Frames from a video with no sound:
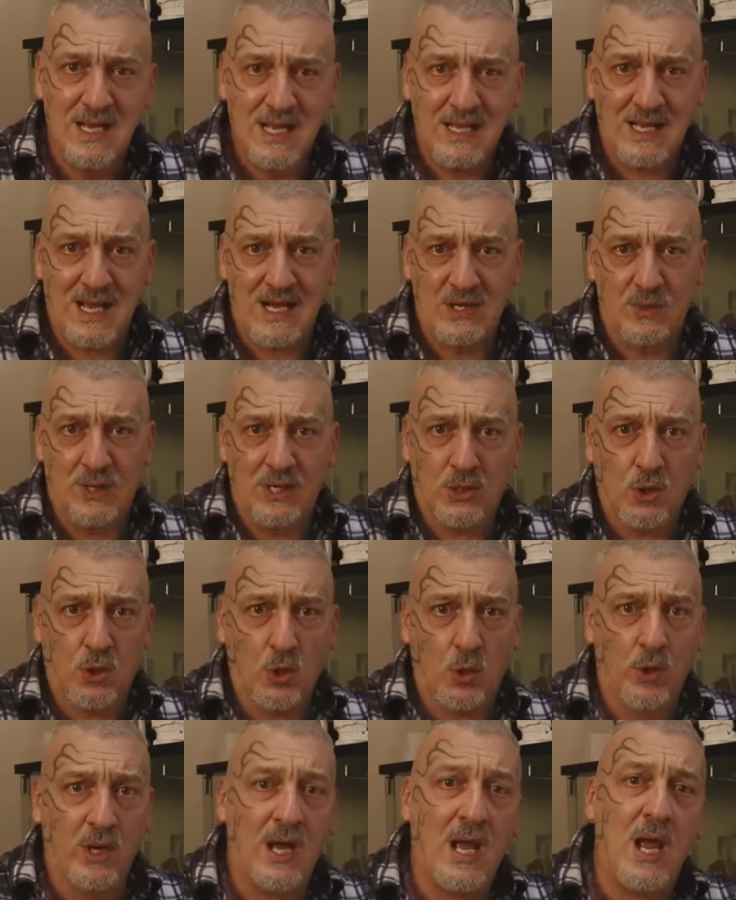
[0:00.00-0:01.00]
Che hanno la
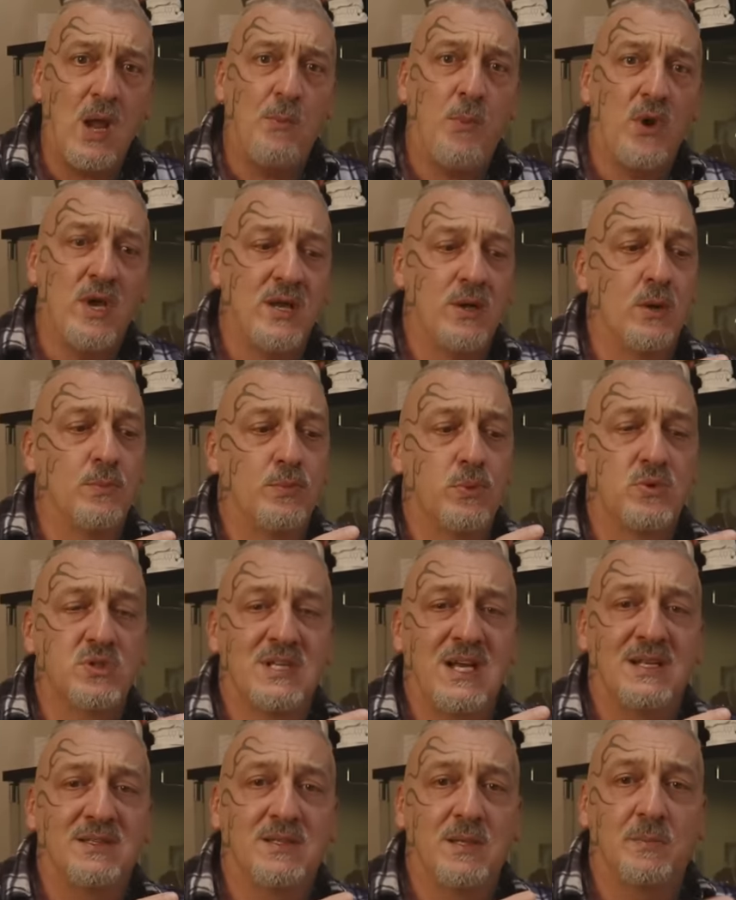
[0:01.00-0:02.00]
corona e poi hanno il
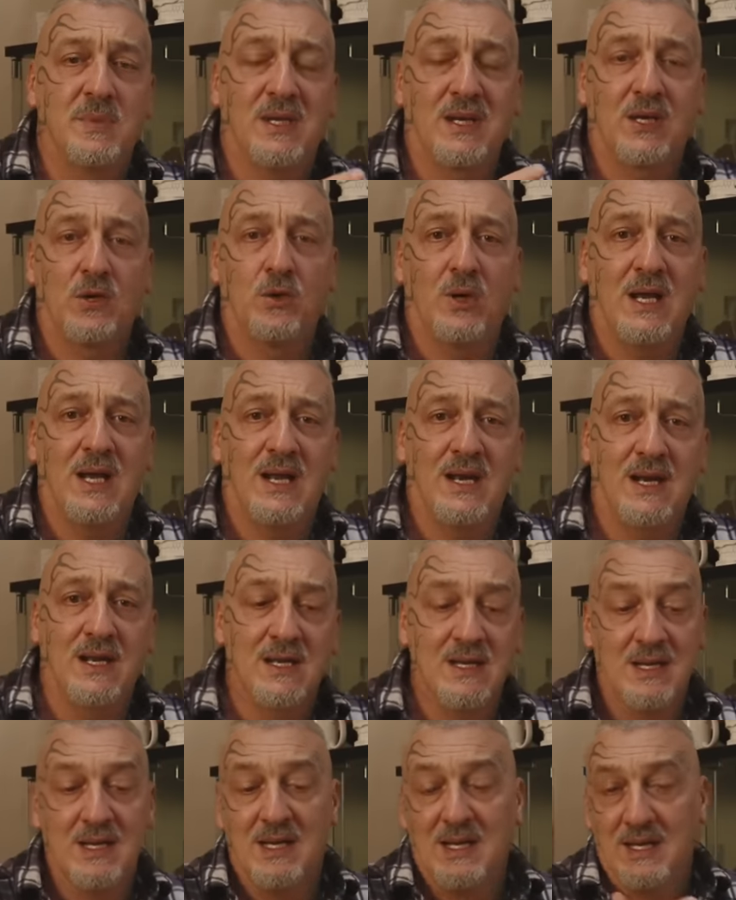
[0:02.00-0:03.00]
pulsante per
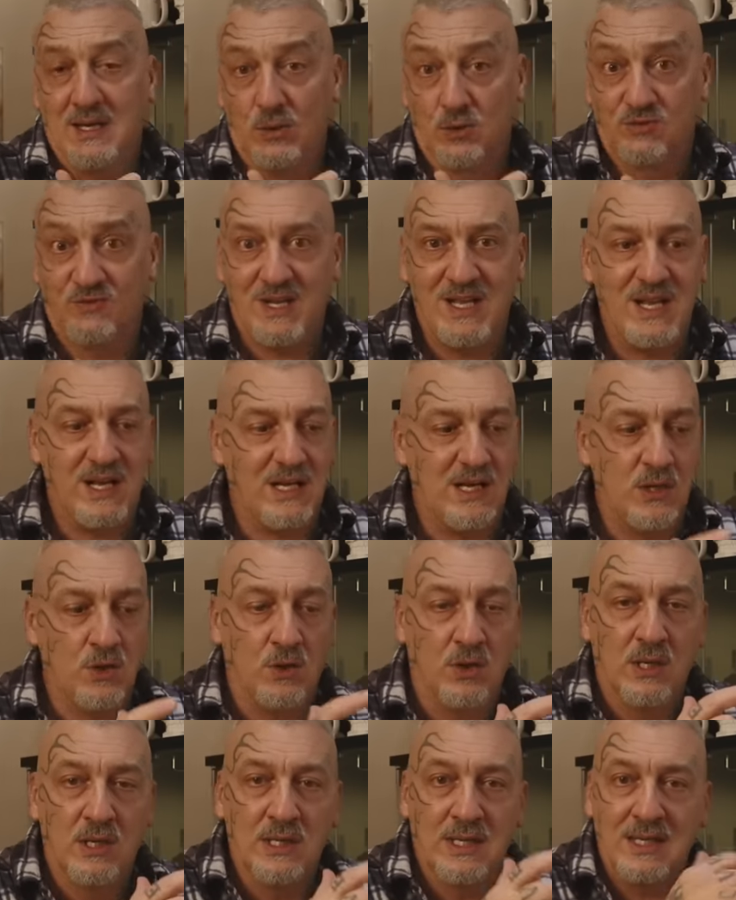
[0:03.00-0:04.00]
regolare lo
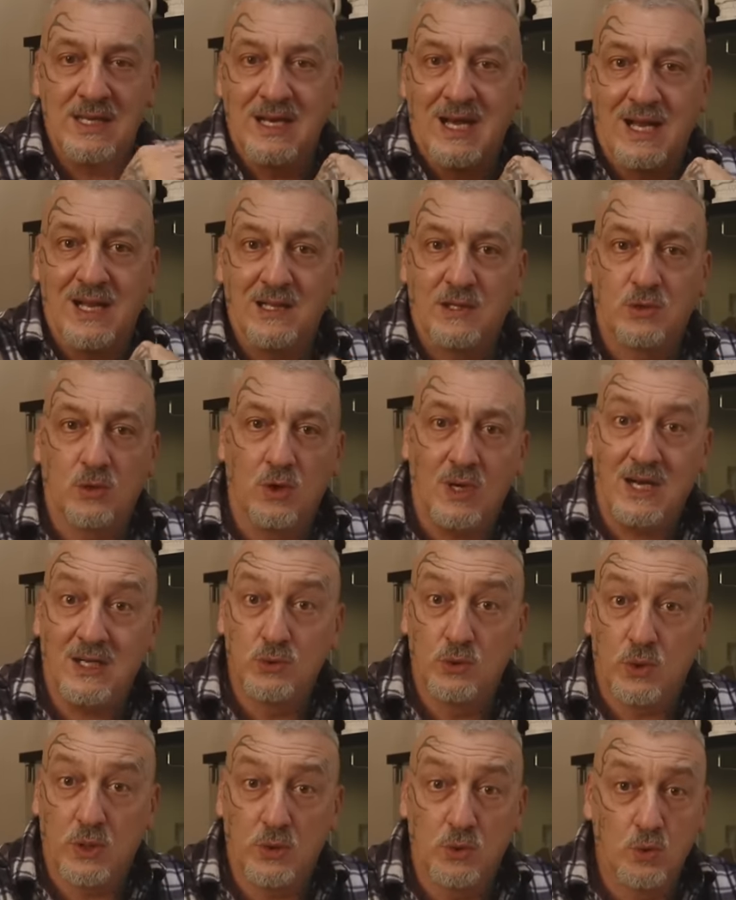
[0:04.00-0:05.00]
svegliarino in alto
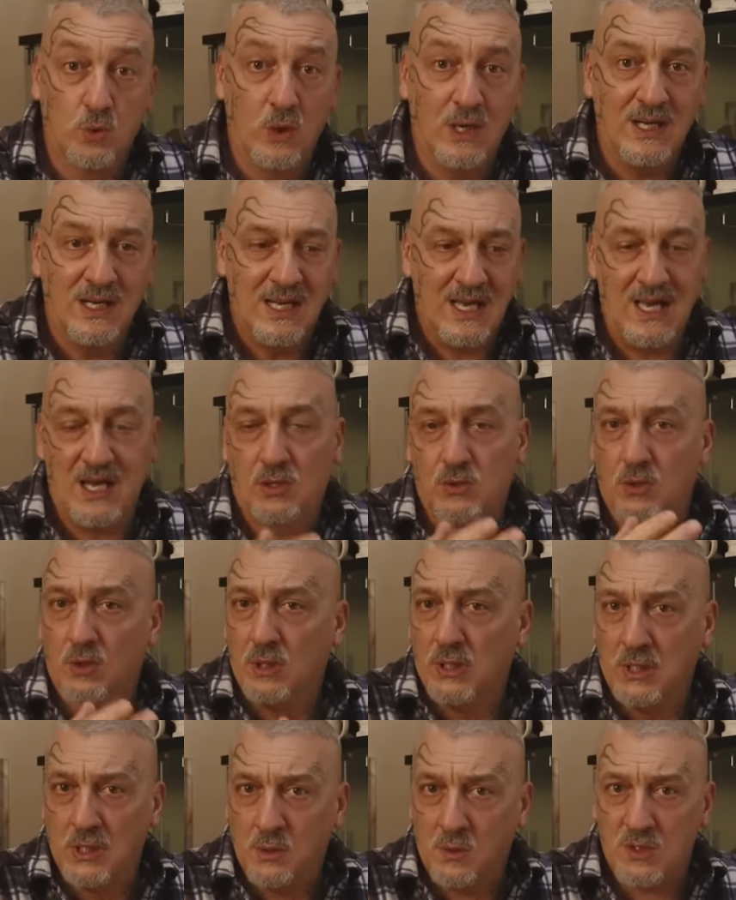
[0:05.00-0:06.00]
ad ore 2.
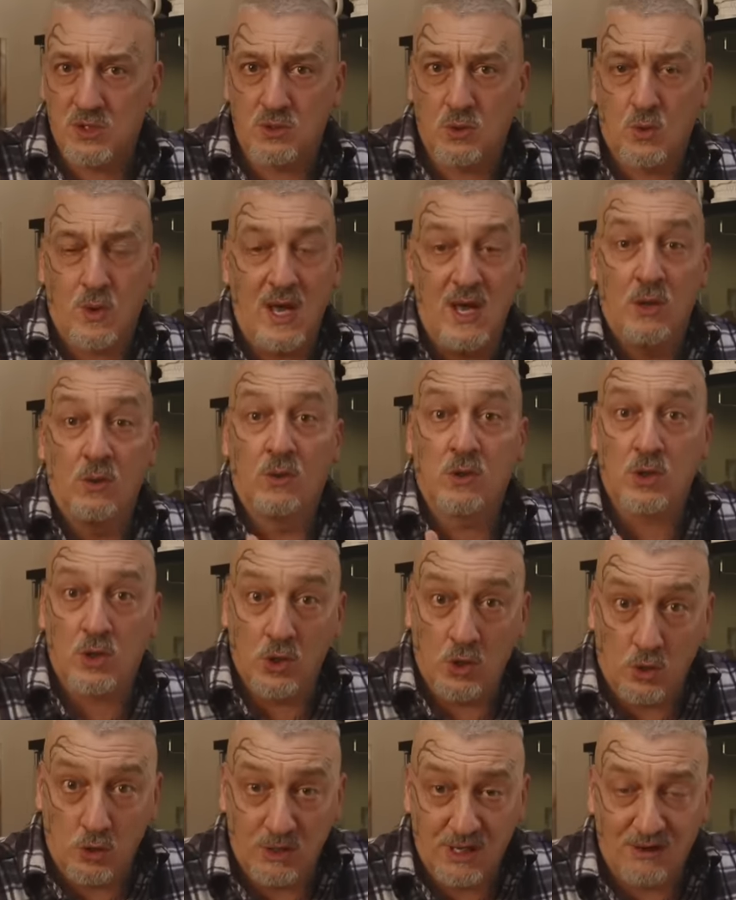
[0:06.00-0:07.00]
Ecco, questo qua è un
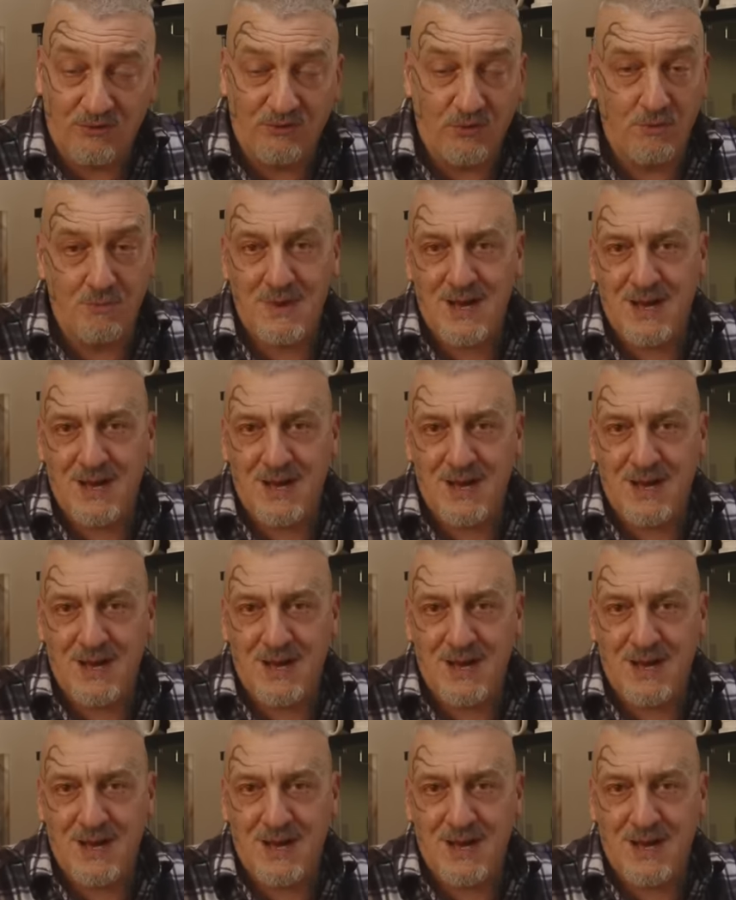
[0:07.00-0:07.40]
cronografo,